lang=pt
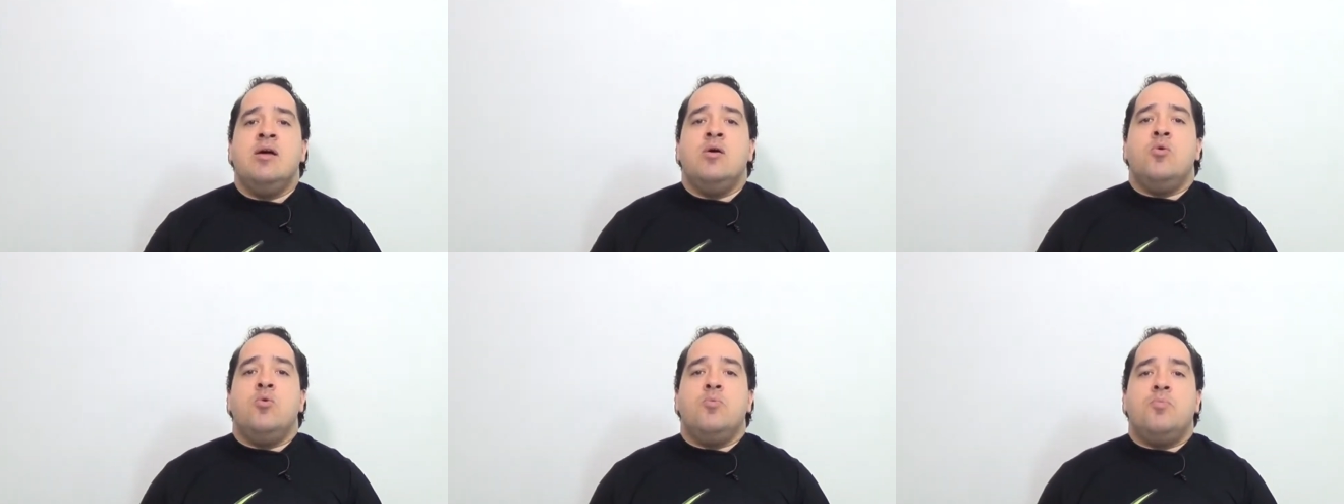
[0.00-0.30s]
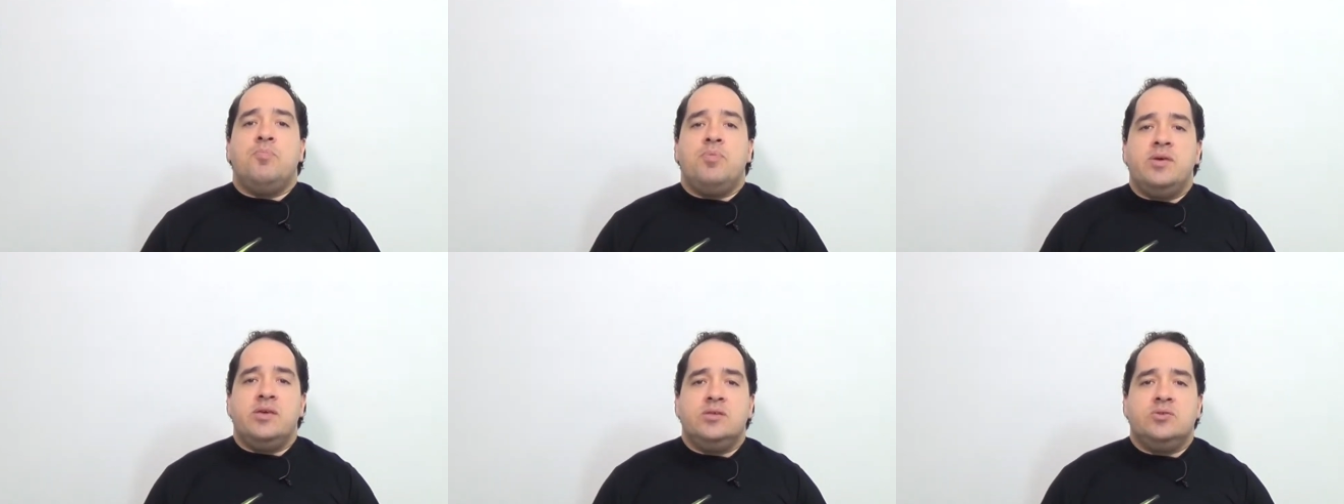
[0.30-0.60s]
o
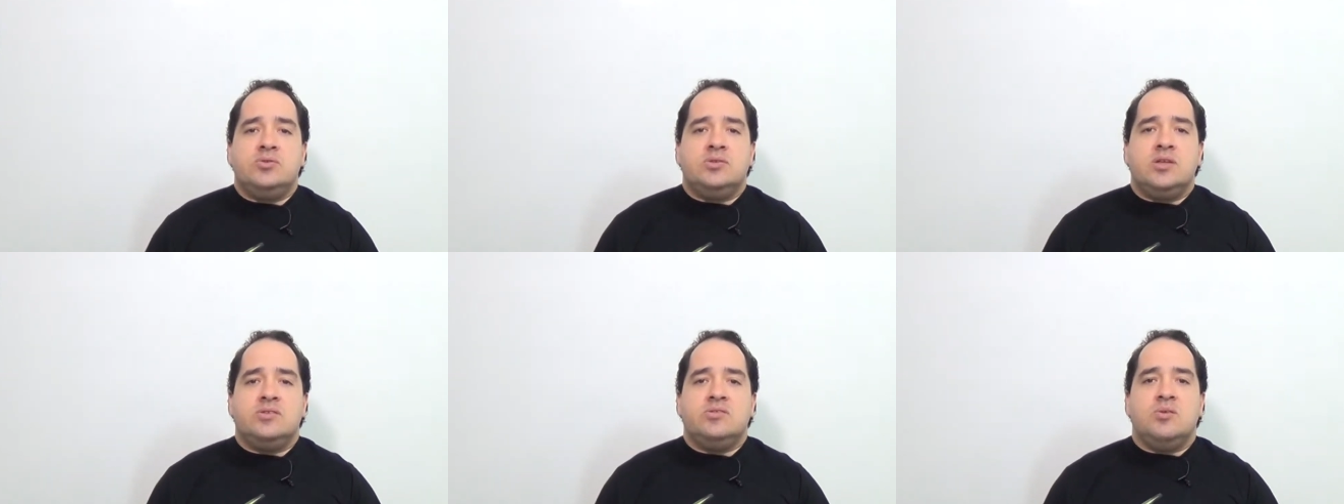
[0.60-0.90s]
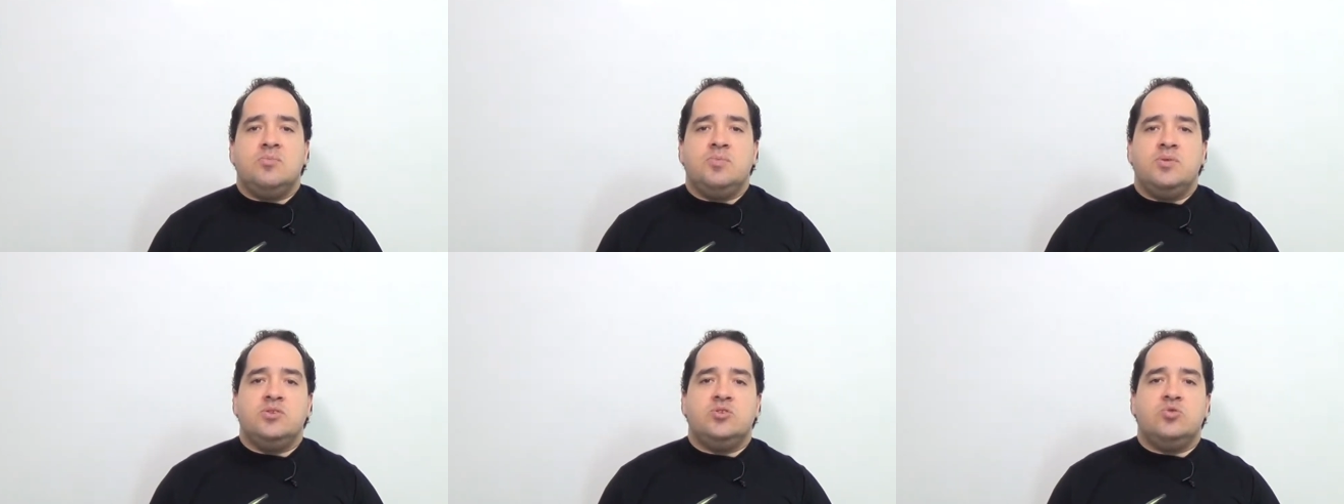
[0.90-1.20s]
peso dessa
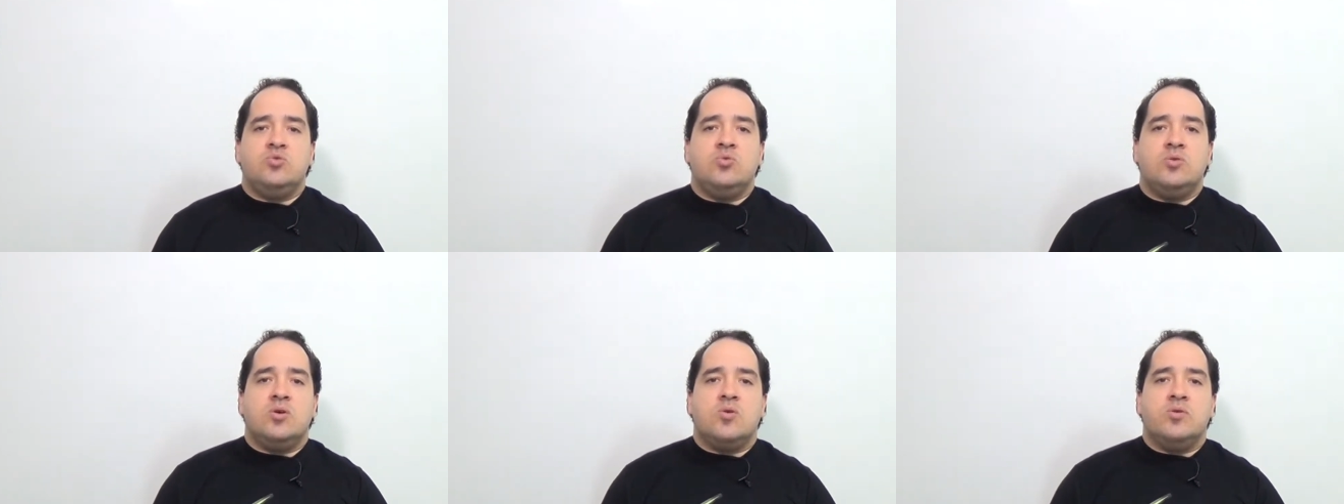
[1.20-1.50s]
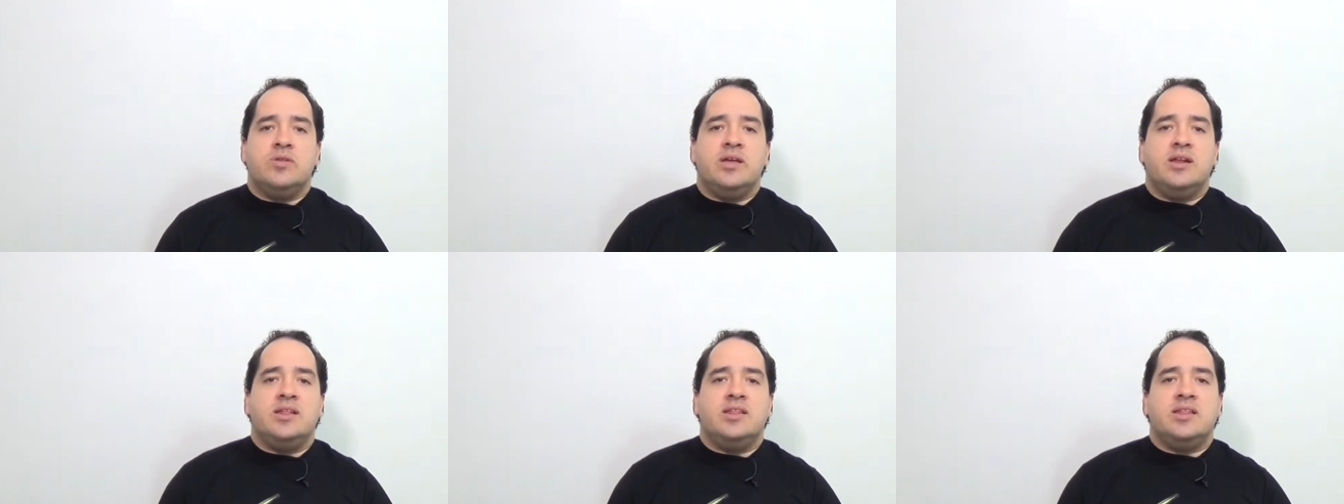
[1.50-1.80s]
pessoa
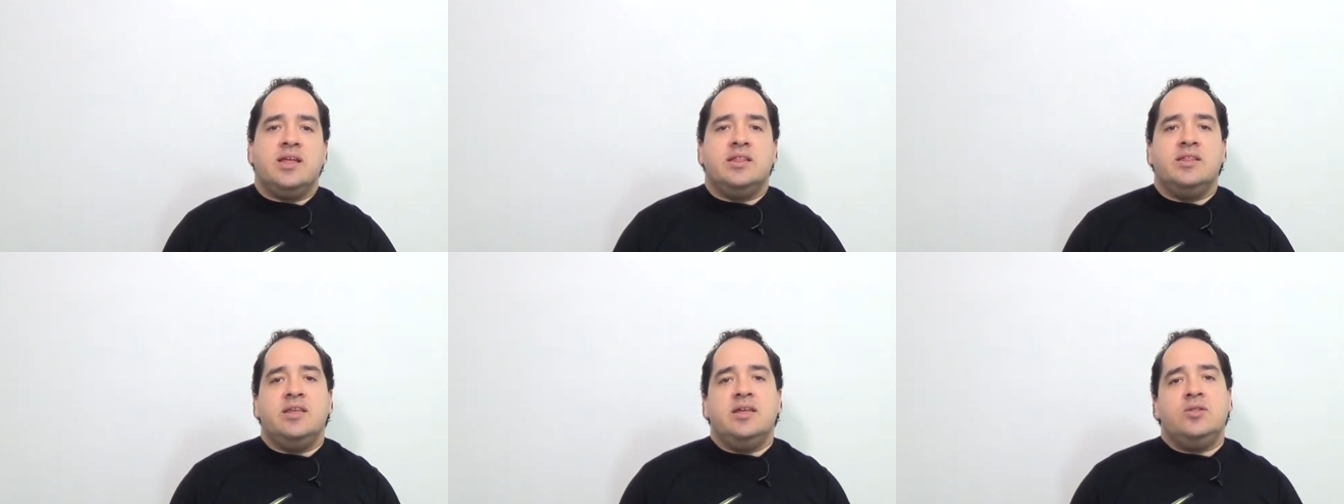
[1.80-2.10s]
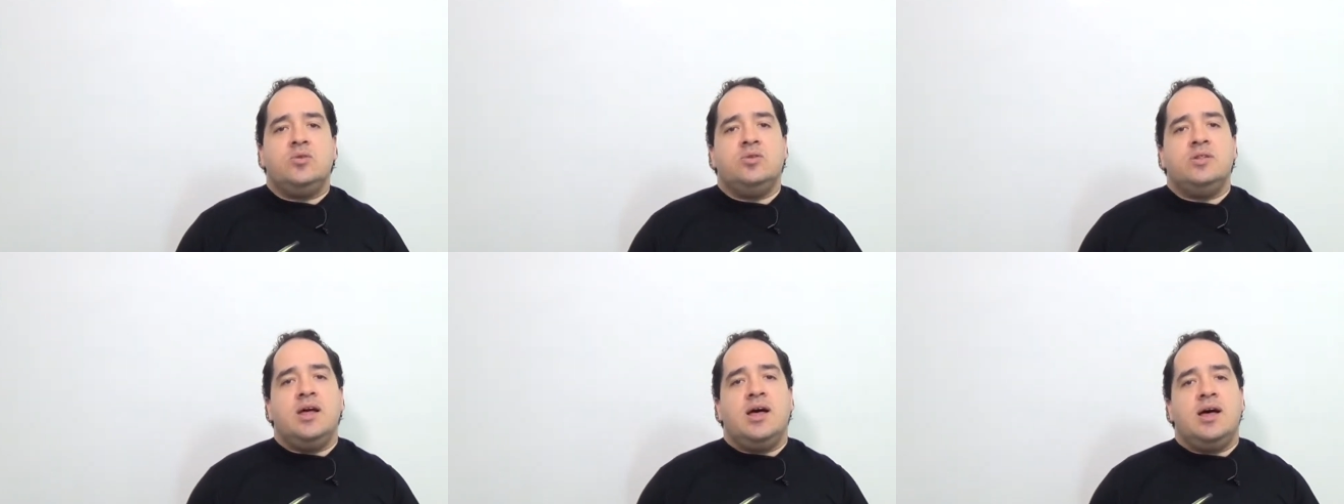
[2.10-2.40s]
quando ela está
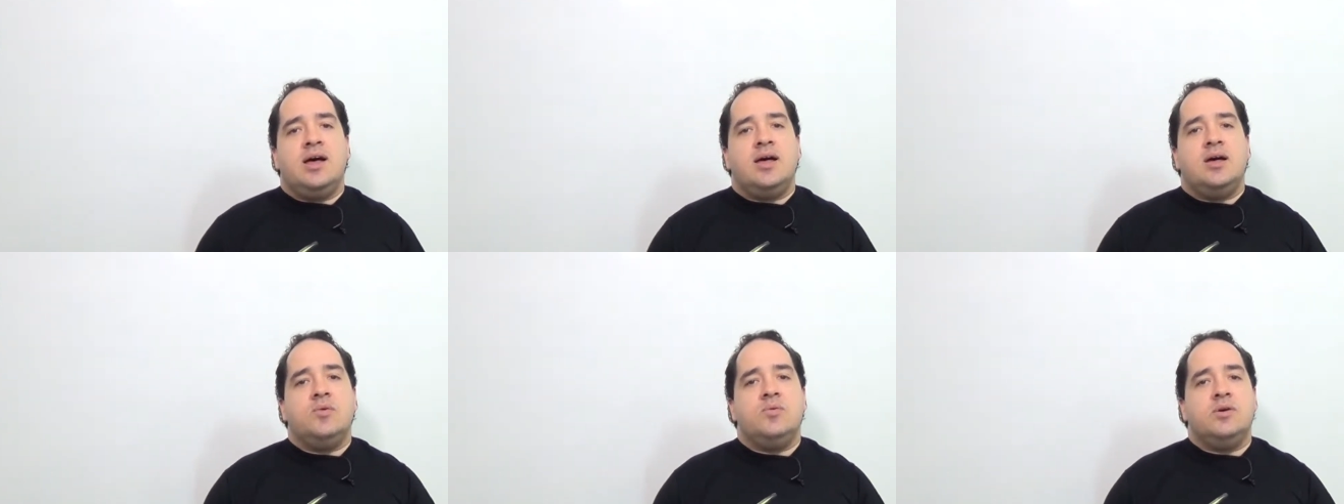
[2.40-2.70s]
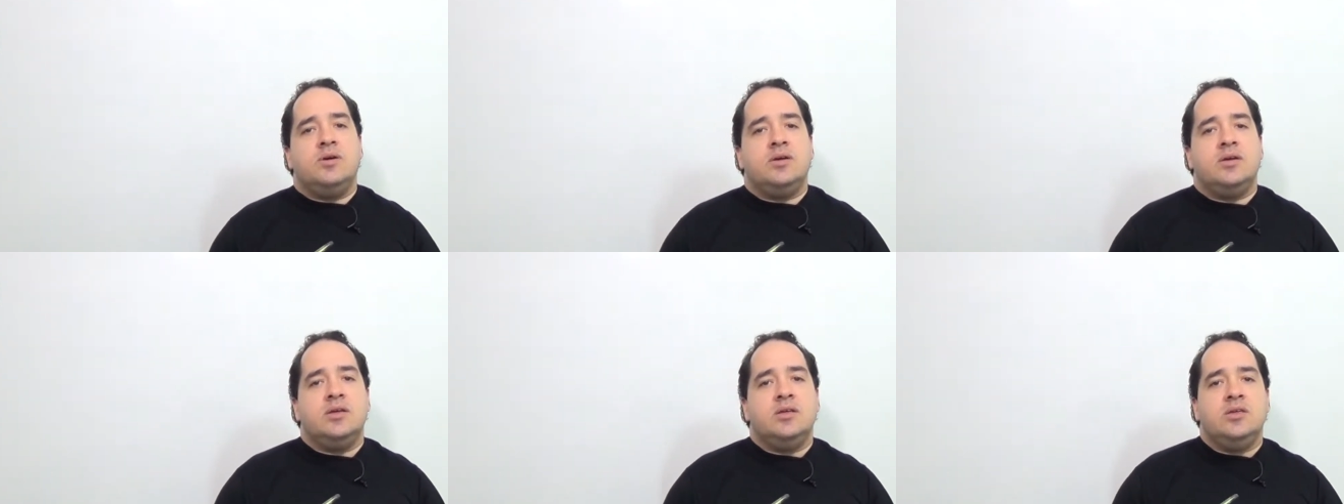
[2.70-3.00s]
dentro da água